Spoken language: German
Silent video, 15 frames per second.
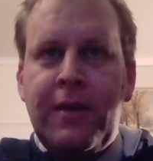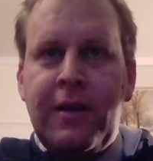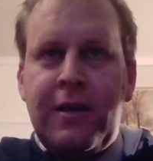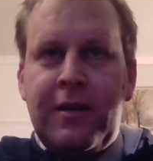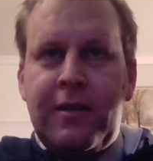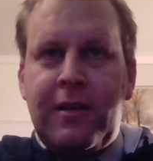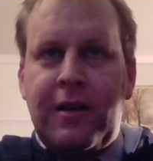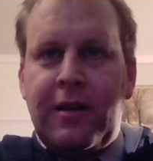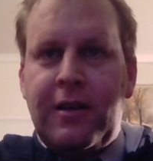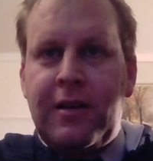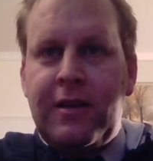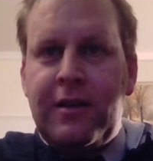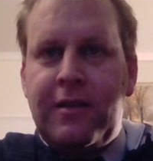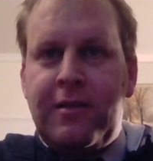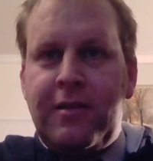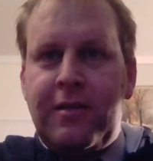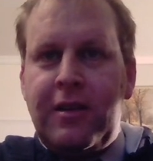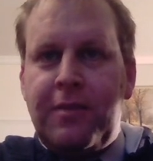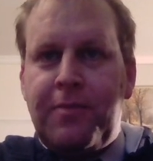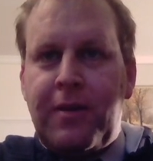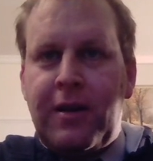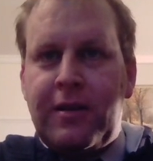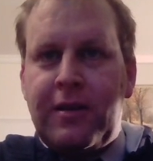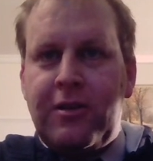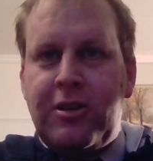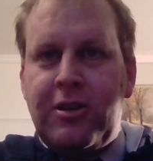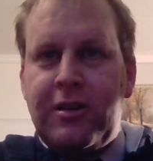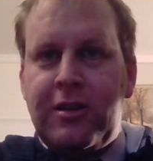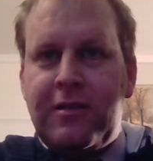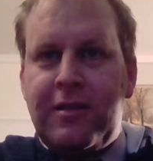dann äh, ziehe ich praktisch
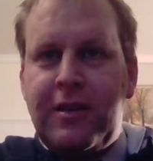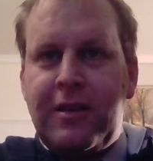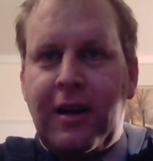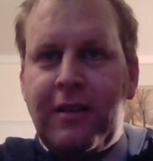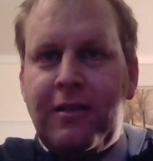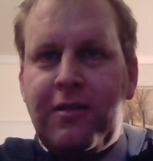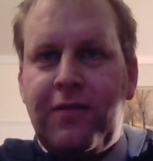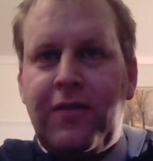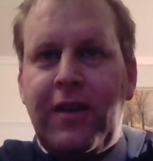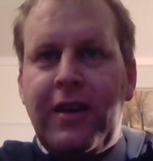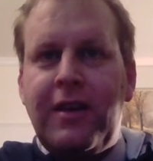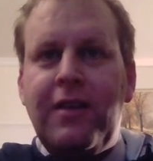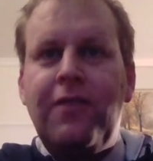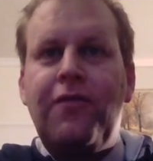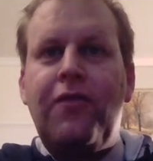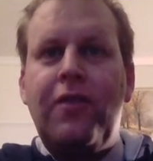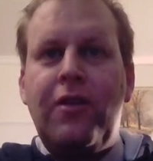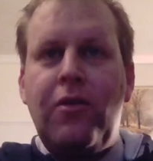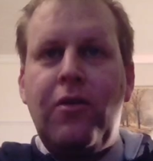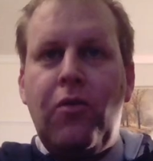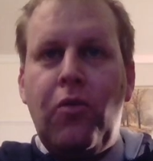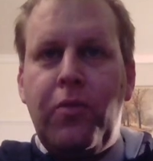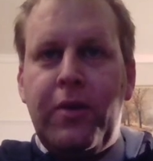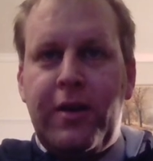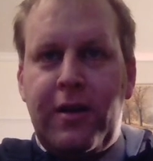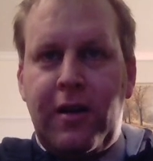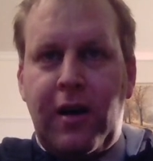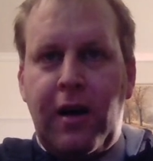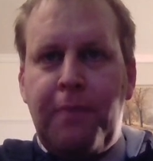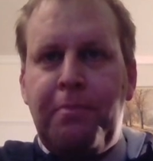jetzt die ganze Fläche von der
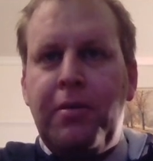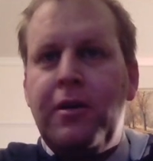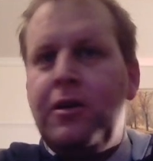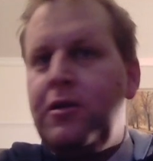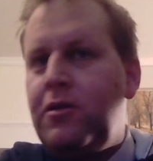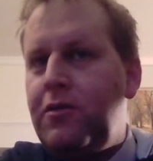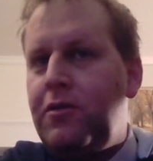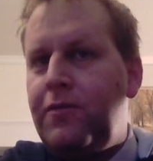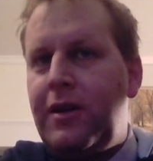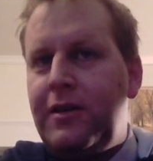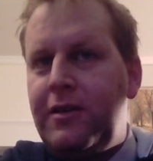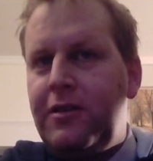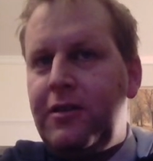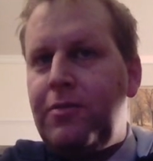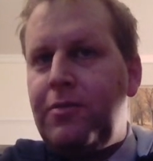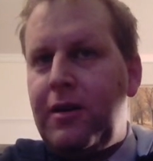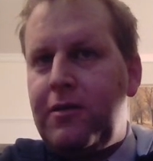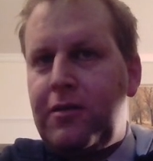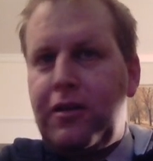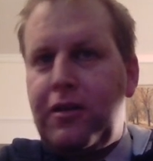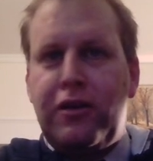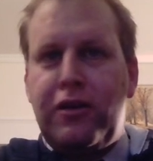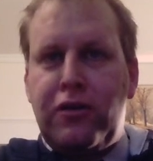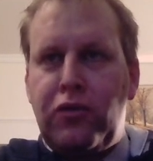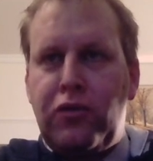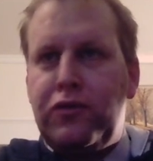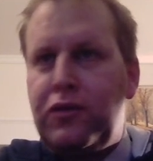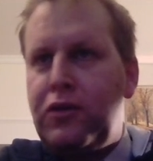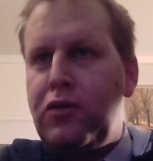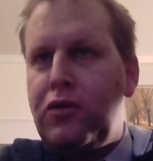oberen ab und weil die zwei jetzt gleich
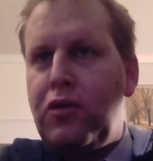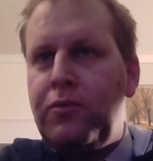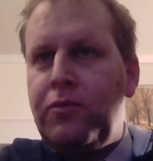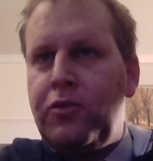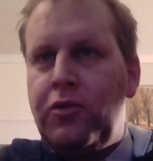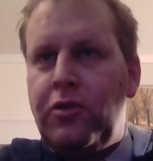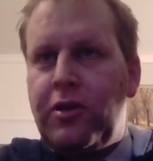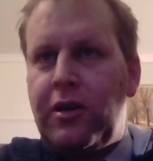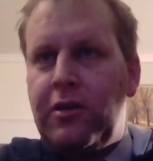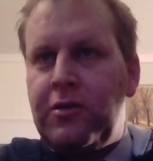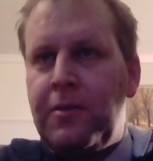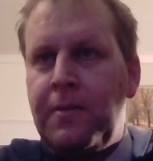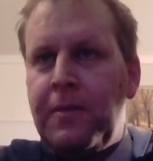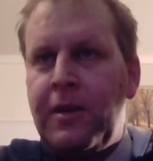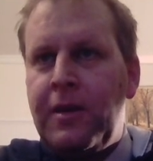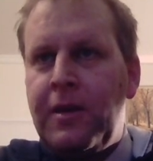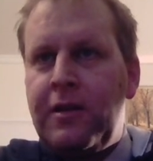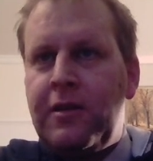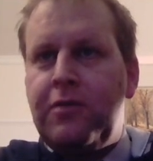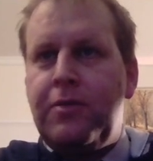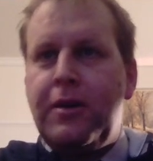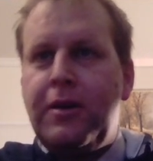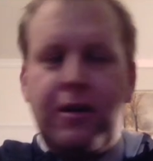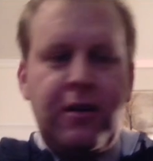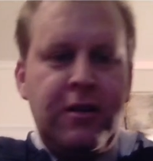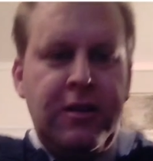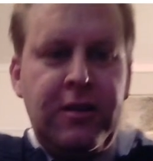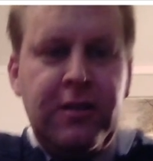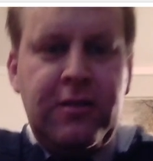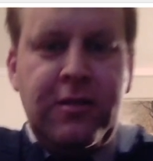groß sind, kommt 0 raus. Deswegen kann
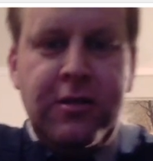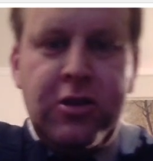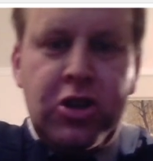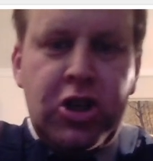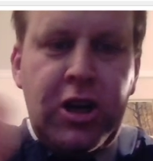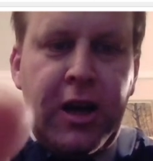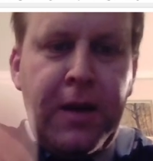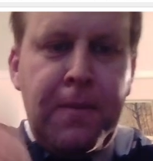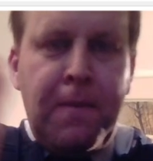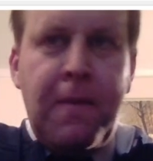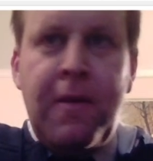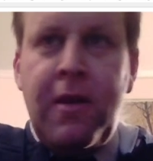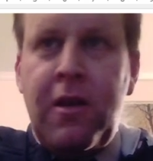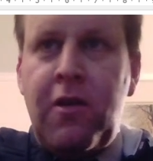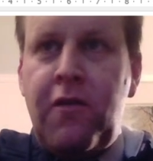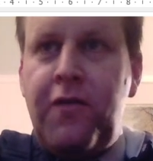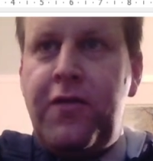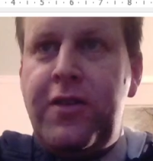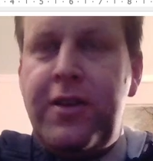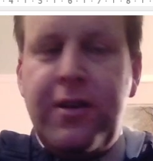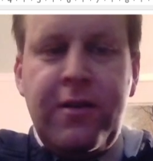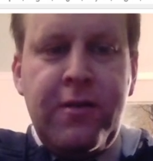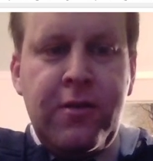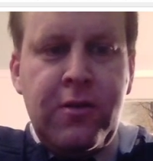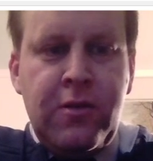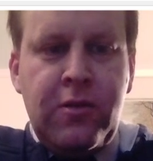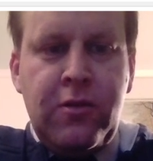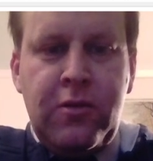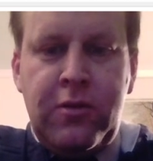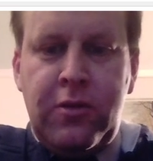ich jetzt hier schreiben 4
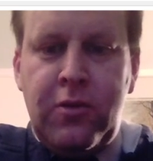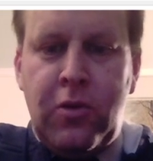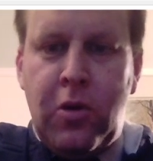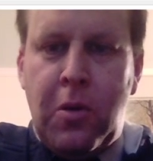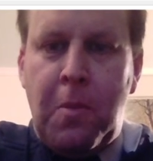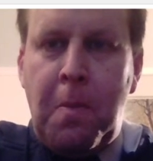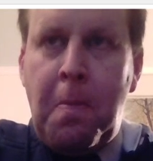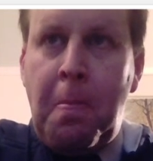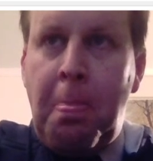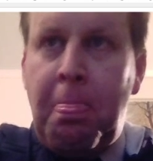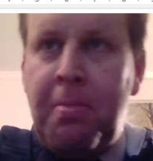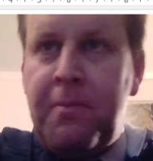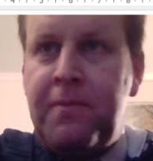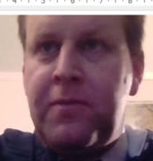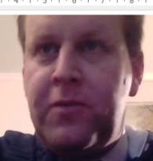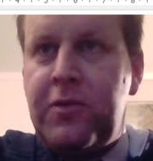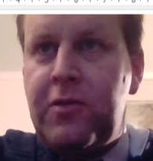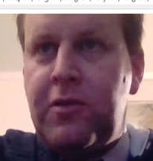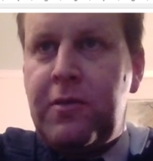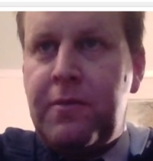und 0. So,